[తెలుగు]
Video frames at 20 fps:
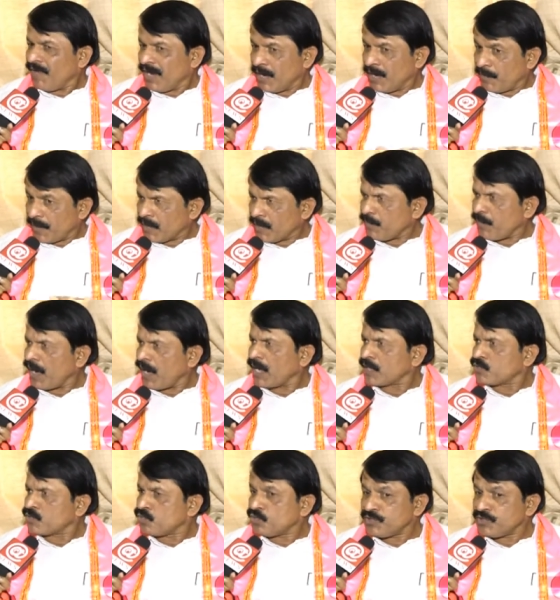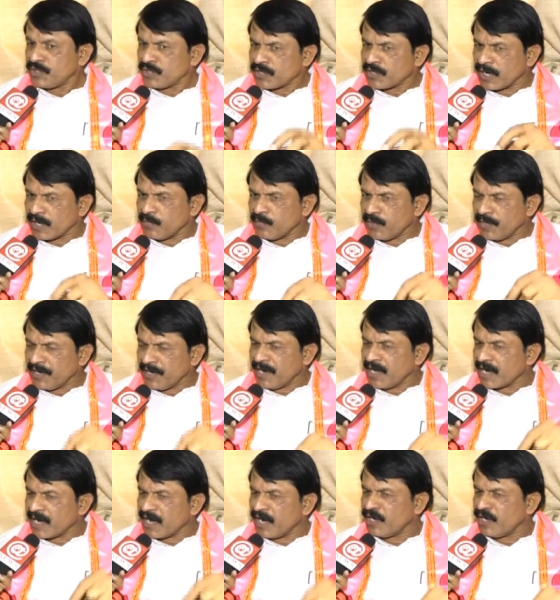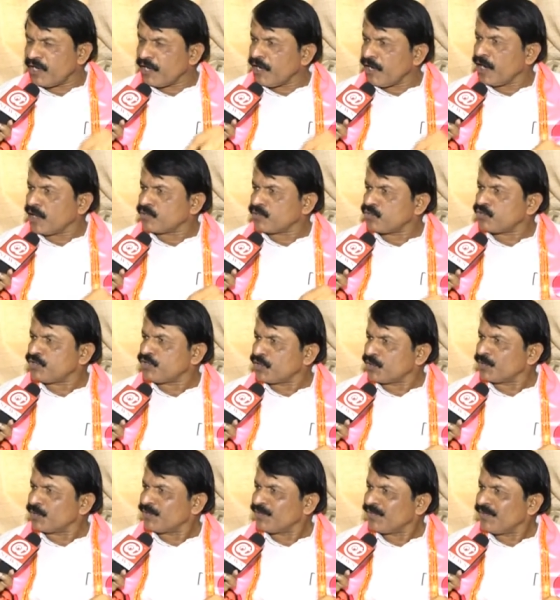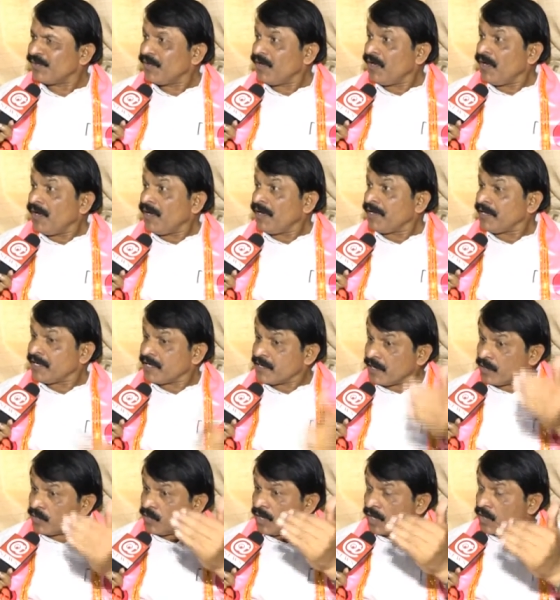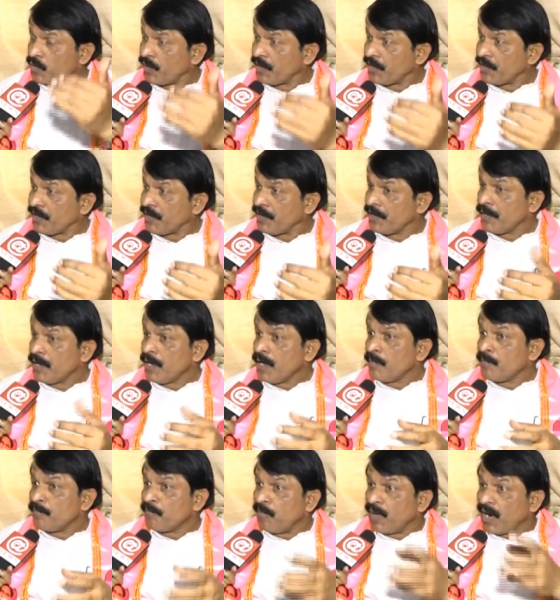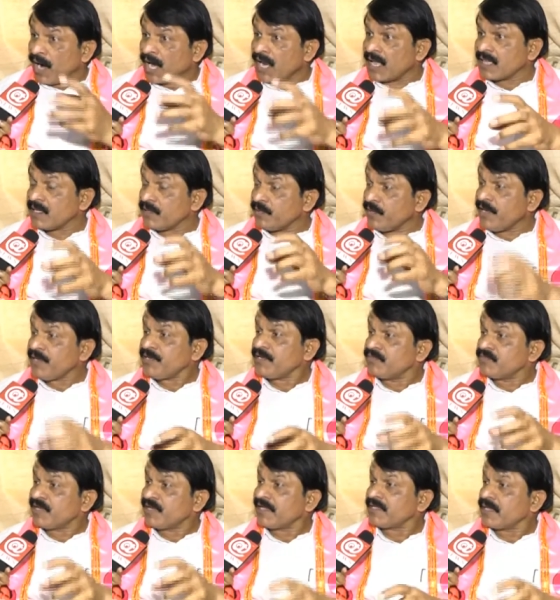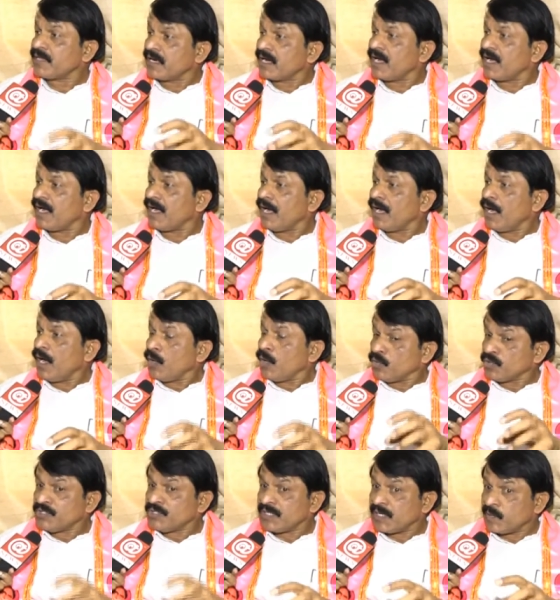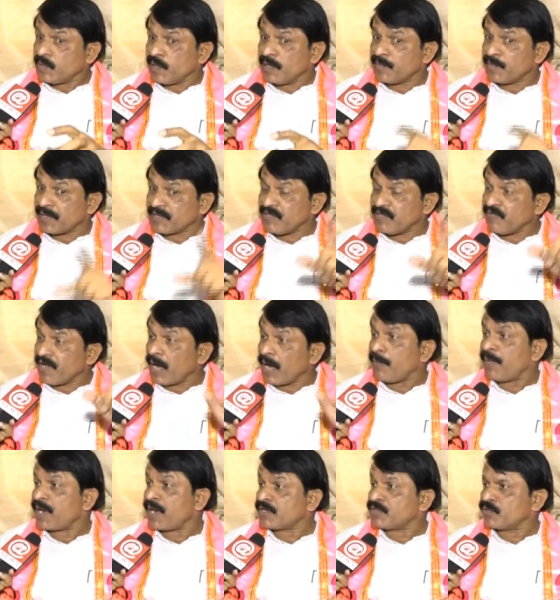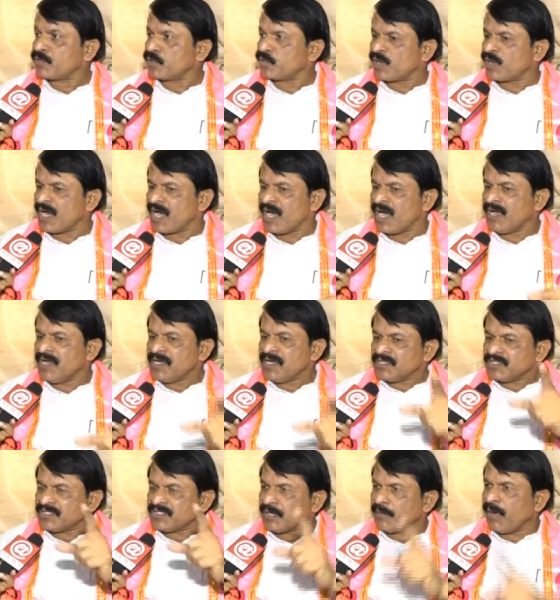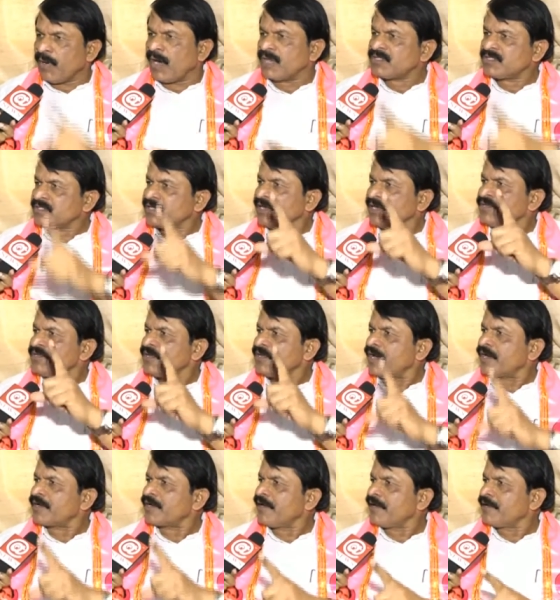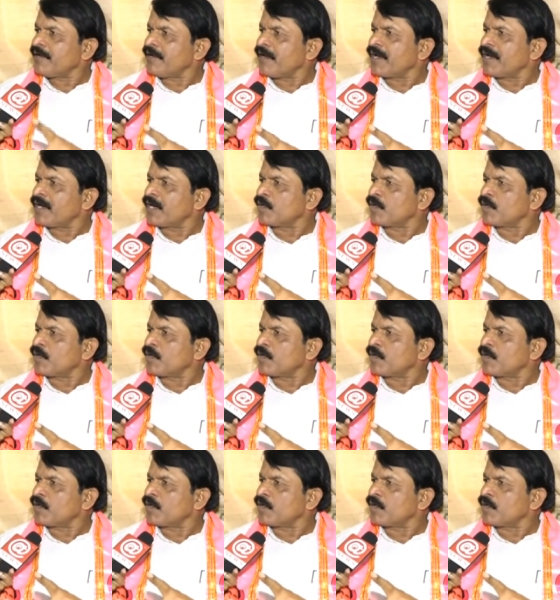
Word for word: వాళ్ళ పరిపాలన చూసిరు కడుపు నిండా కంటి నిండా చూసిండ్రు ఇక్కడ ఉన్నటువంటి భారతదేశం సైతంగా వచ్చినటువంటి ప్రతి వ్యాపారస్తుడు కూడా షబాస్ కేసీఆర్ కేటీఆర్